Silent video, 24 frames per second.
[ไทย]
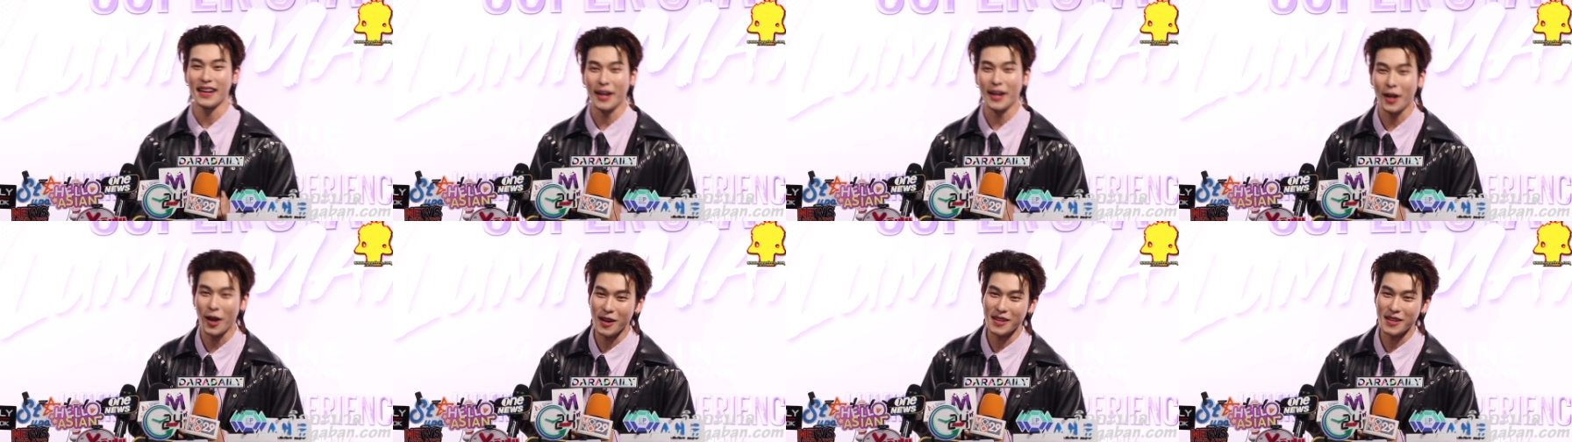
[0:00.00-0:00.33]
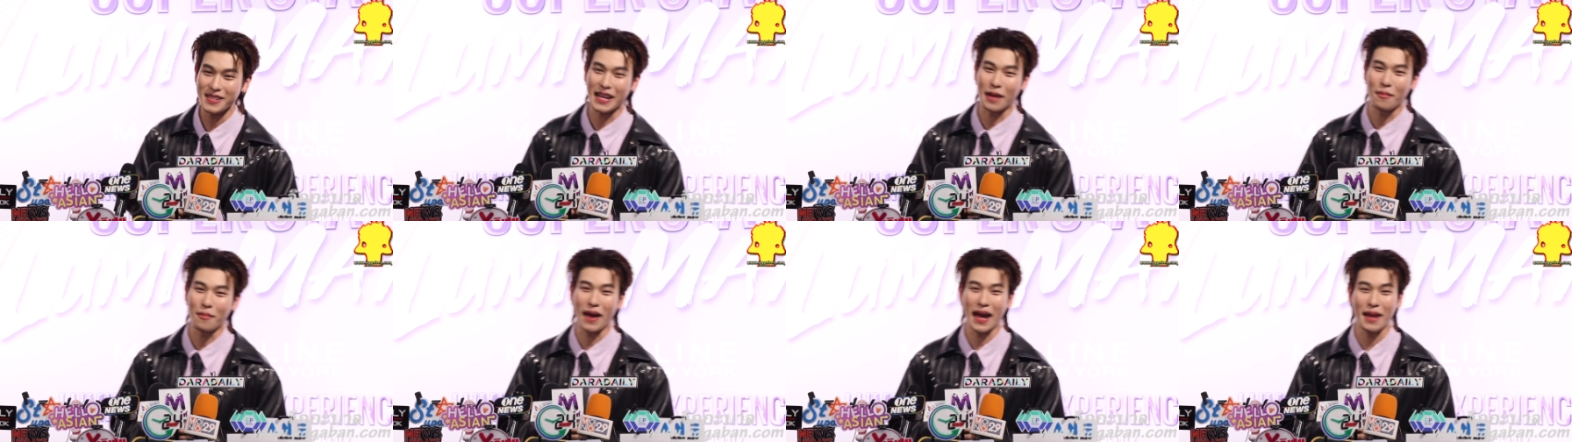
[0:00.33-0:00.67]
ก็
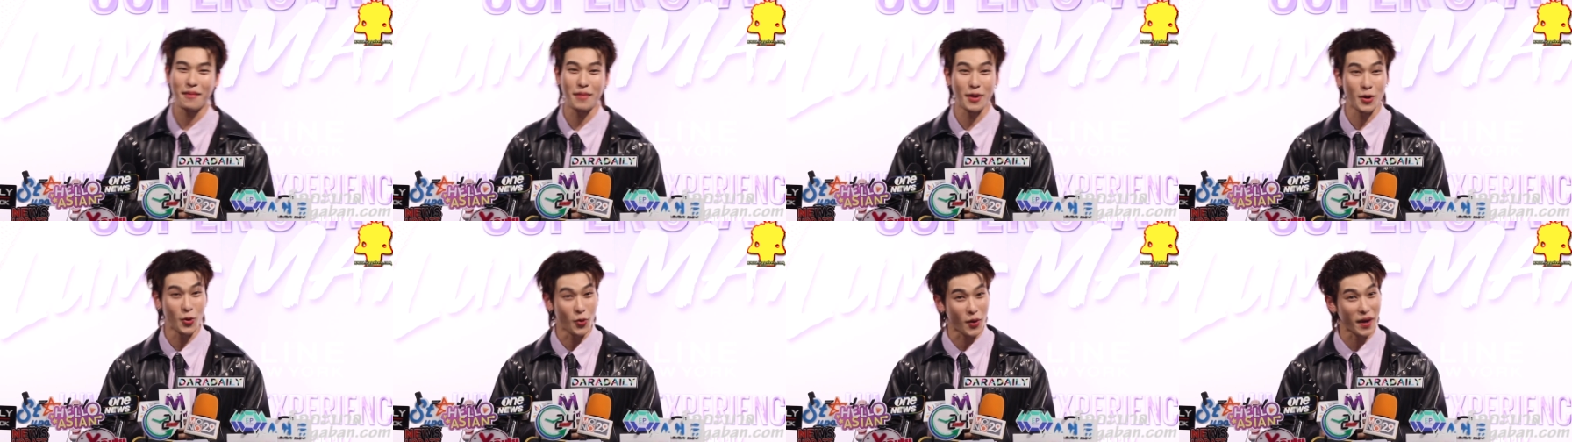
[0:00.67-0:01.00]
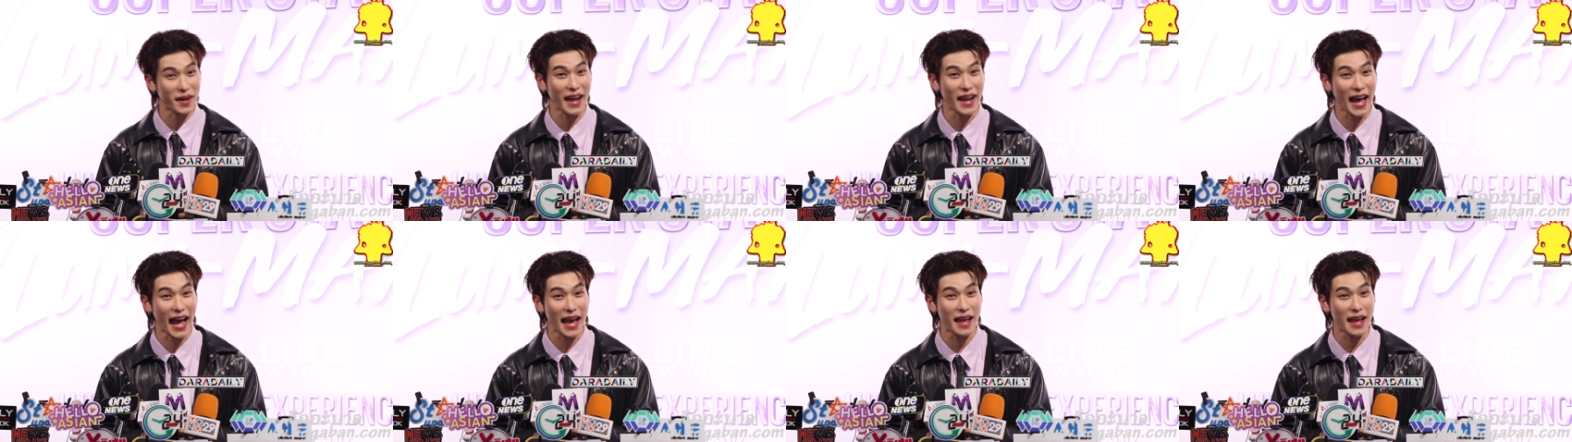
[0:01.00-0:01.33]
สามารถมาดูกัน
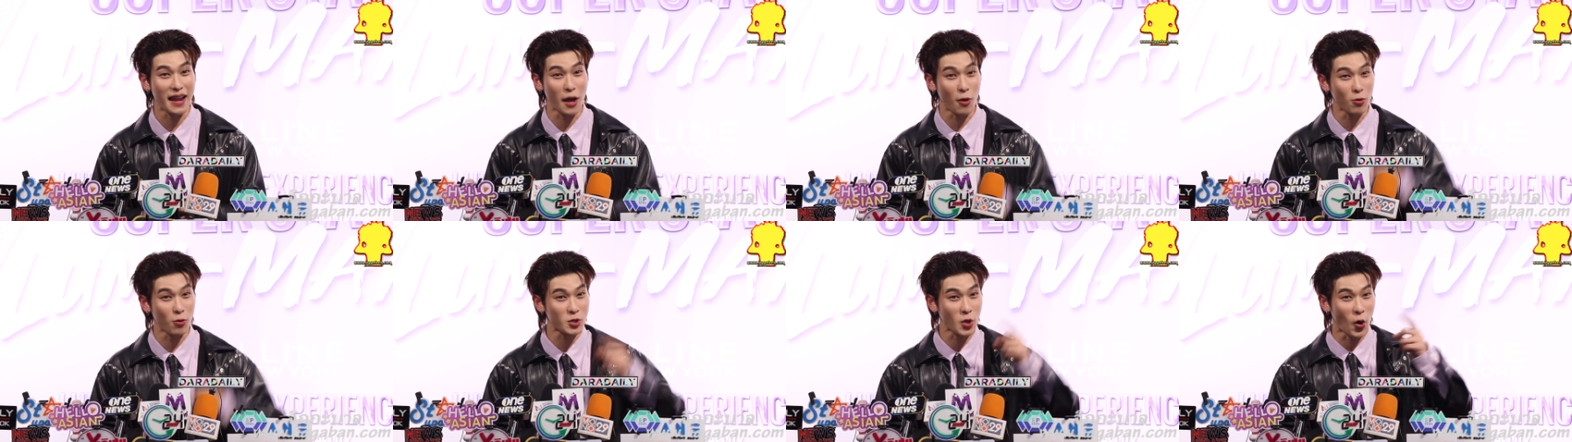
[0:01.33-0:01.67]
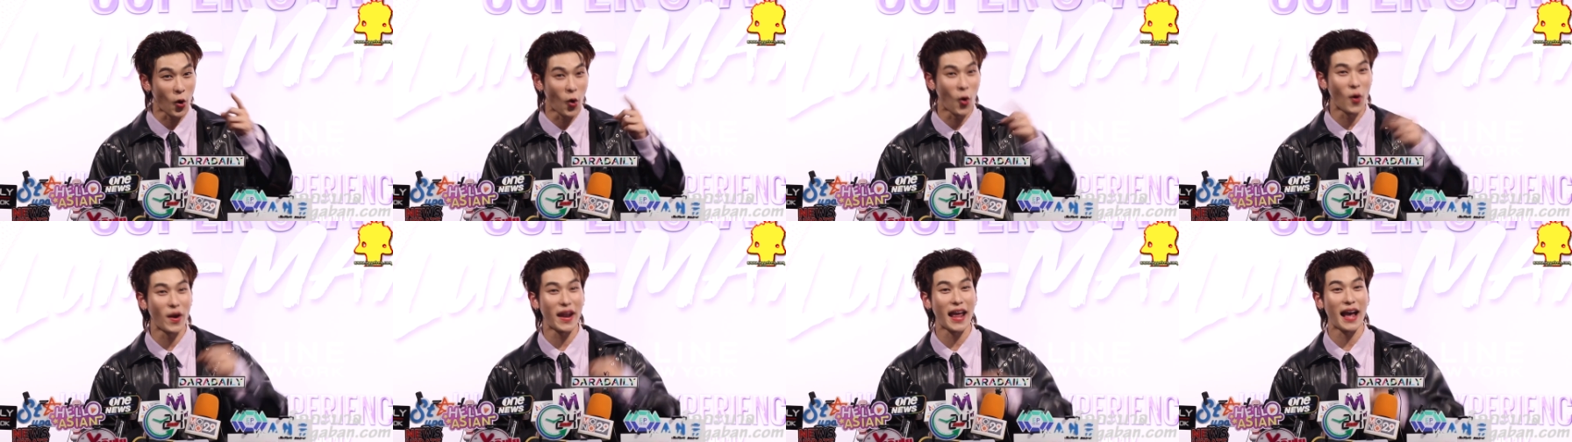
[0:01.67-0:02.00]
ได้ แล้วโช
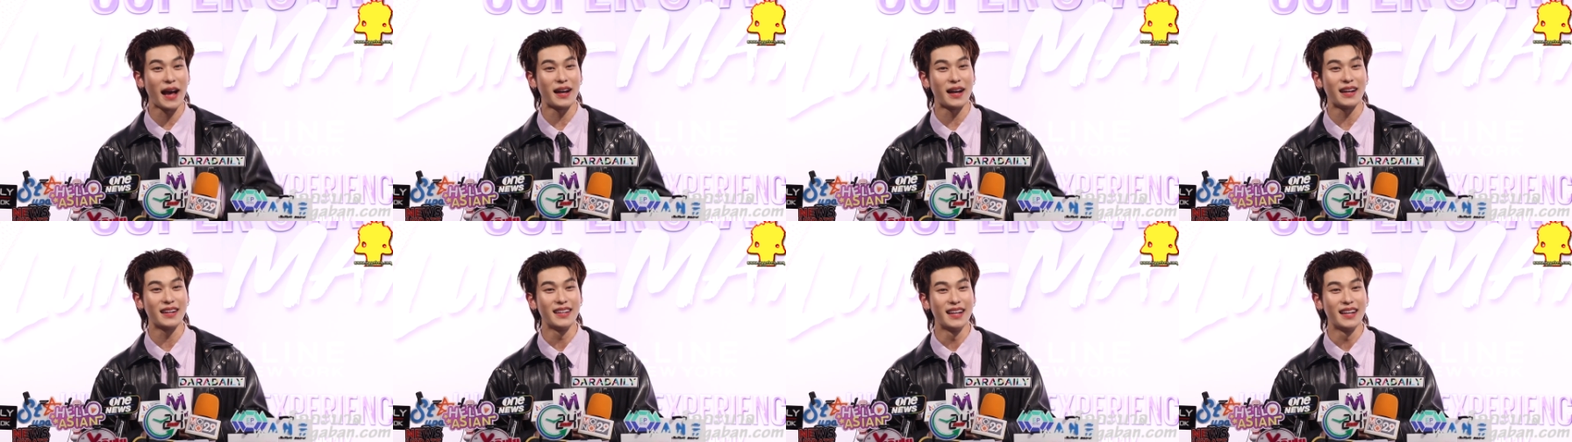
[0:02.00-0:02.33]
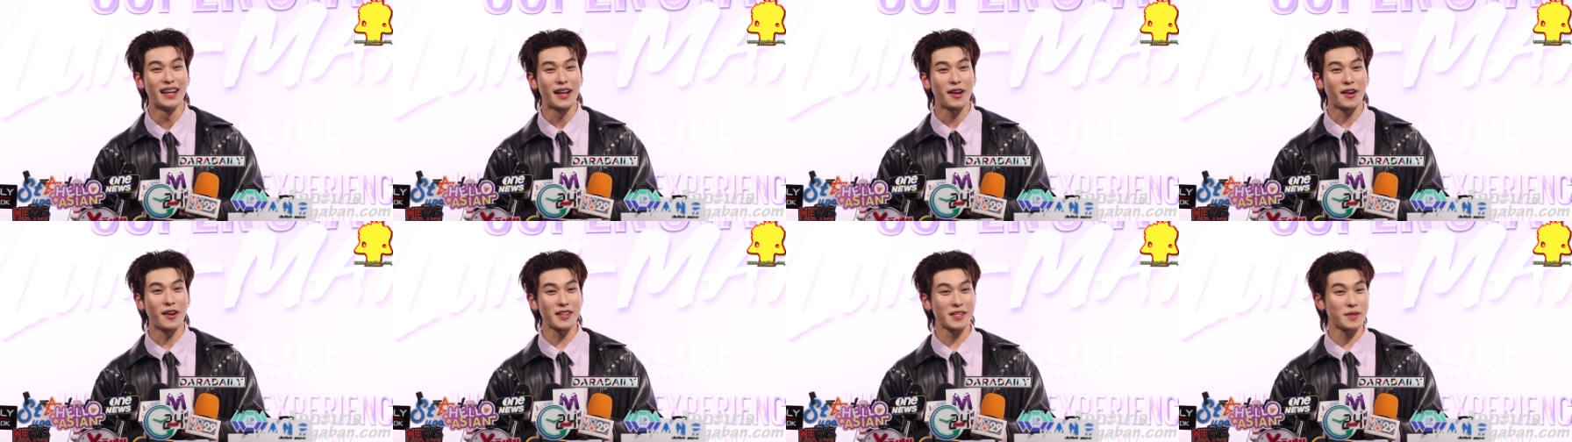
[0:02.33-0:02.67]
ว์เนี่ย
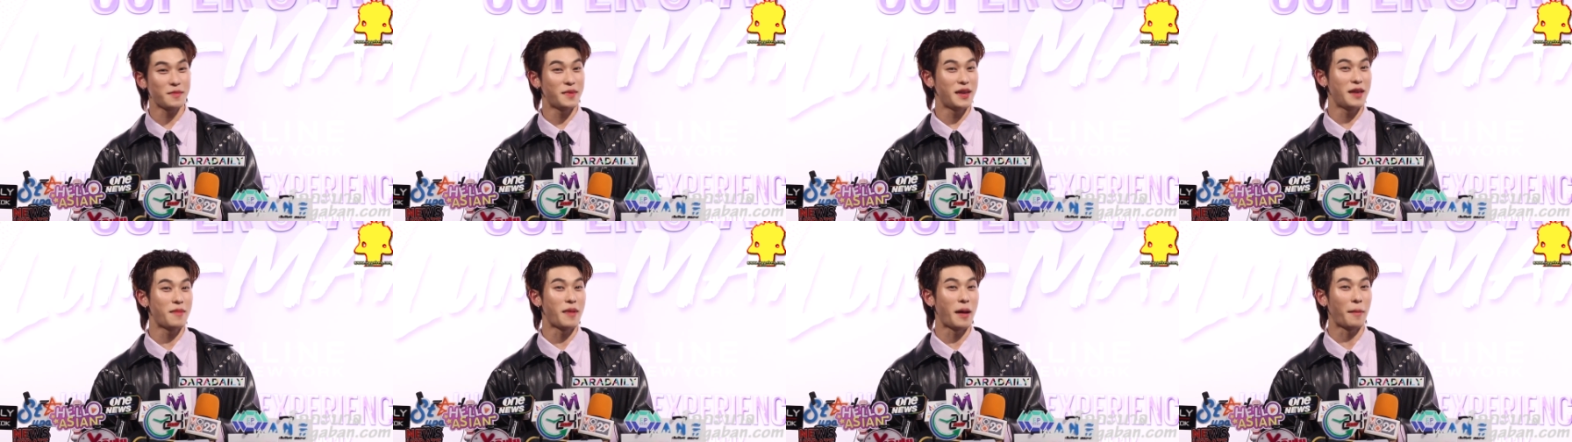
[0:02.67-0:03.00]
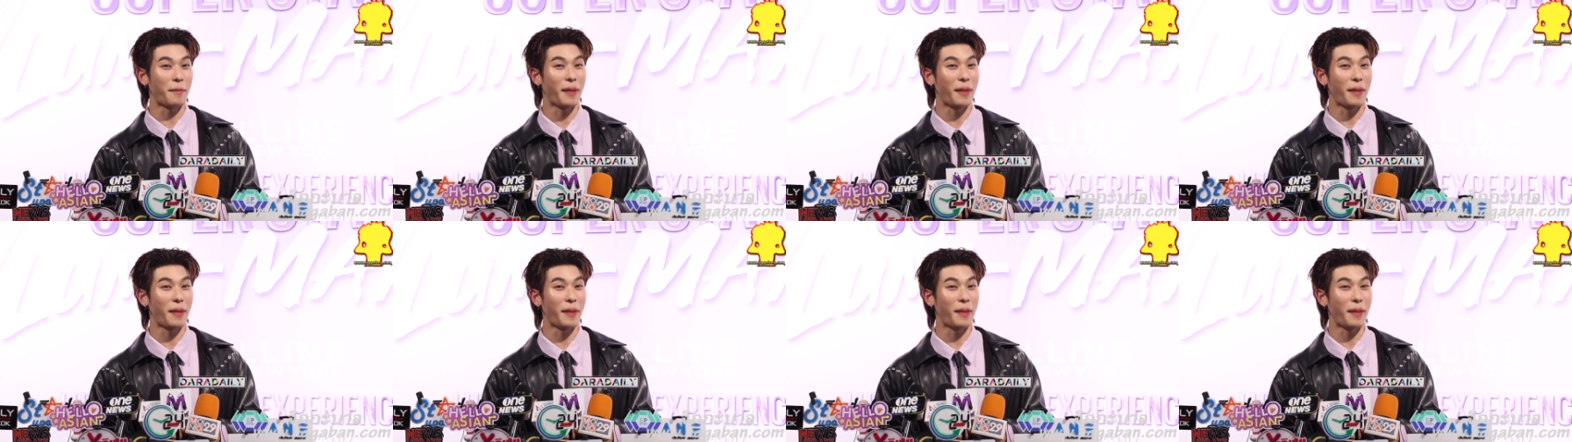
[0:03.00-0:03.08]
ก็จะมีแบบ